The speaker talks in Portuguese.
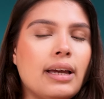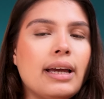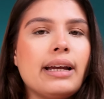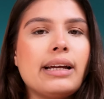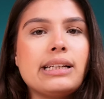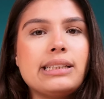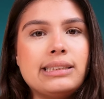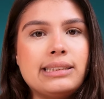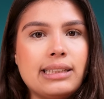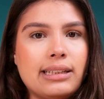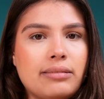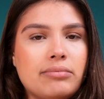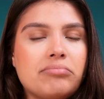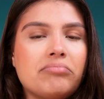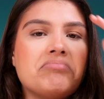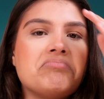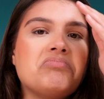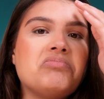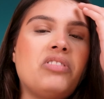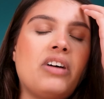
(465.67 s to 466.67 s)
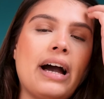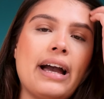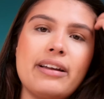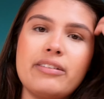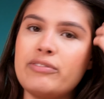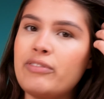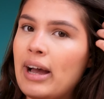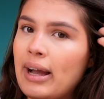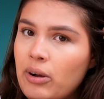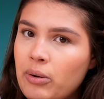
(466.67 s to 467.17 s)
Quer dizer,
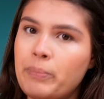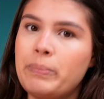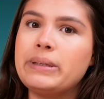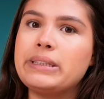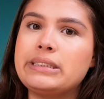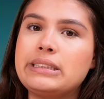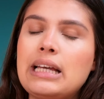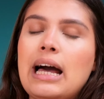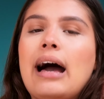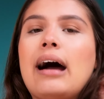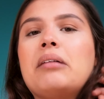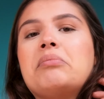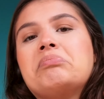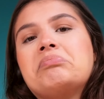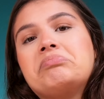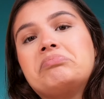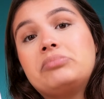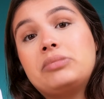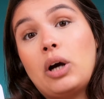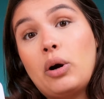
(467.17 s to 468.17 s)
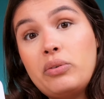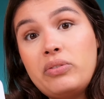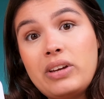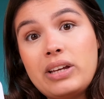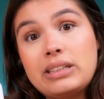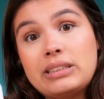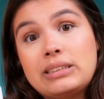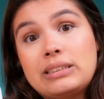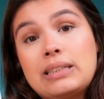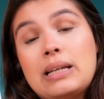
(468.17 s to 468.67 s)
vai, vai compensar?
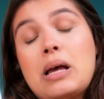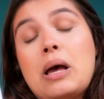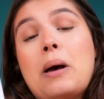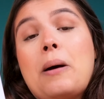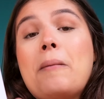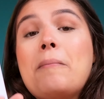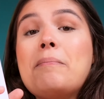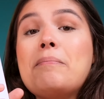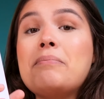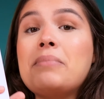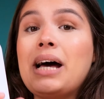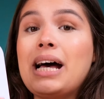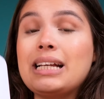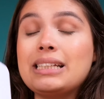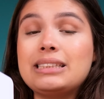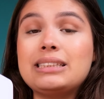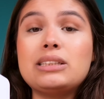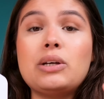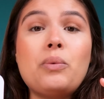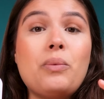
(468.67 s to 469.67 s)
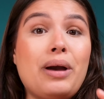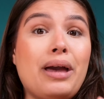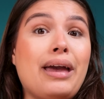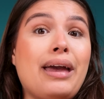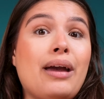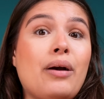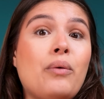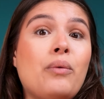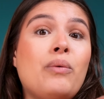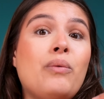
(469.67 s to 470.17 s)
Talvez mas não
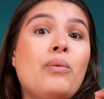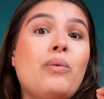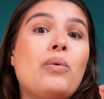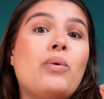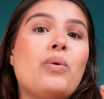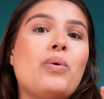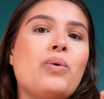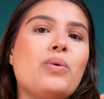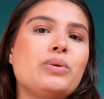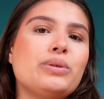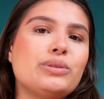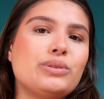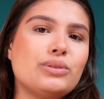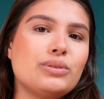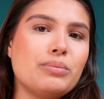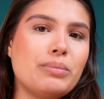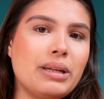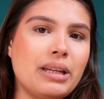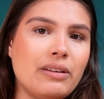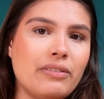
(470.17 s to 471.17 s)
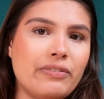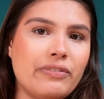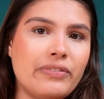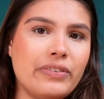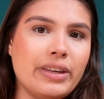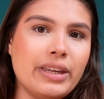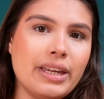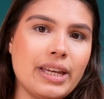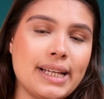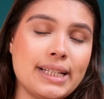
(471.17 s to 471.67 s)
é um
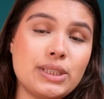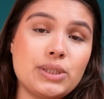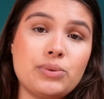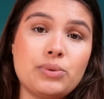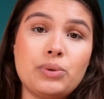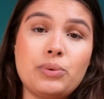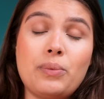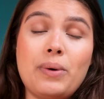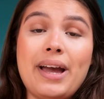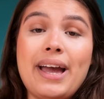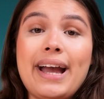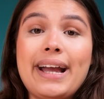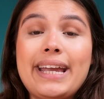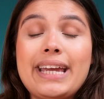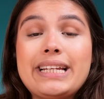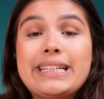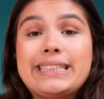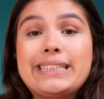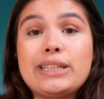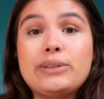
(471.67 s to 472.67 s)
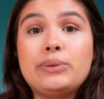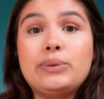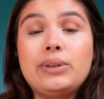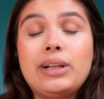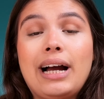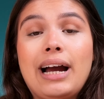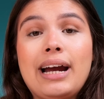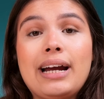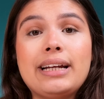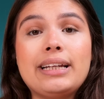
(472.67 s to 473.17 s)
custo-benefício, não é aquele
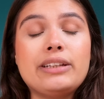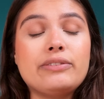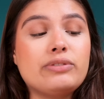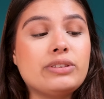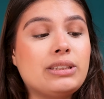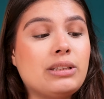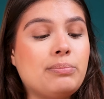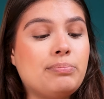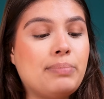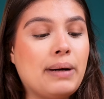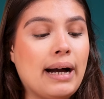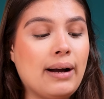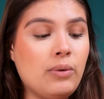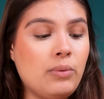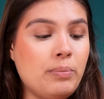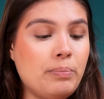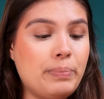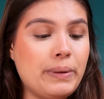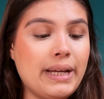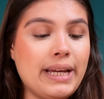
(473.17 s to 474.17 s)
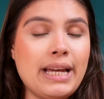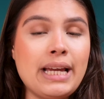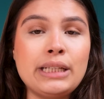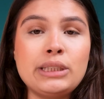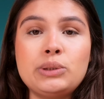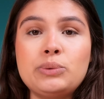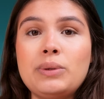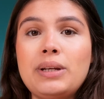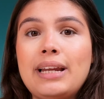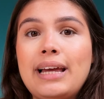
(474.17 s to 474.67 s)
celular que você paga um
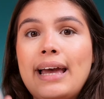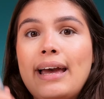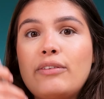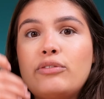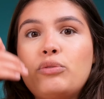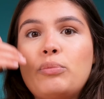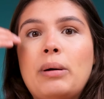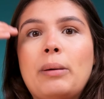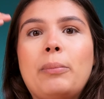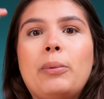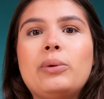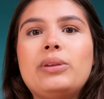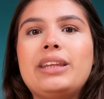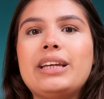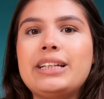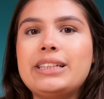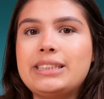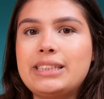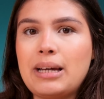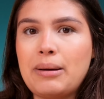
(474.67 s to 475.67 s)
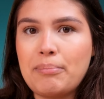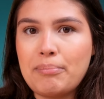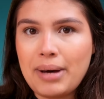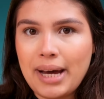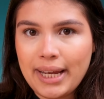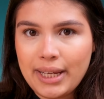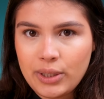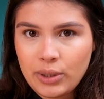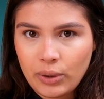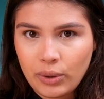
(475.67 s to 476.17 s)
preço e leva uma potência
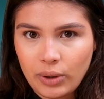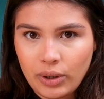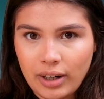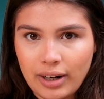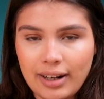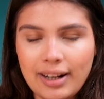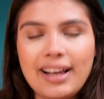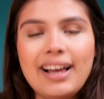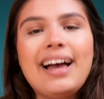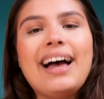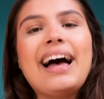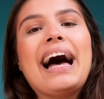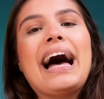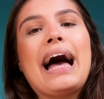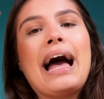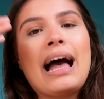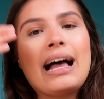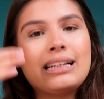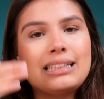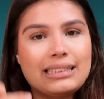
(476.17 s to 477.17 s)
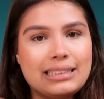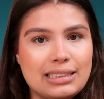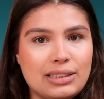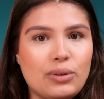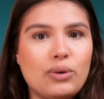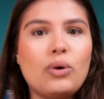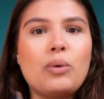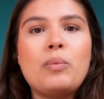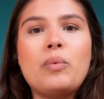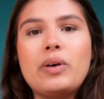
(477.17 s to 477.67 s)
maior. Assim
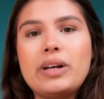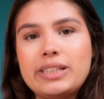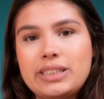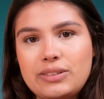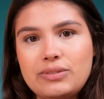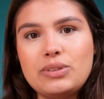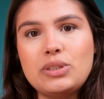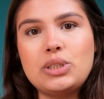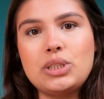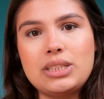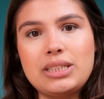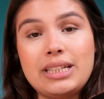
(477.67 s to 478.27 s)
como o S23.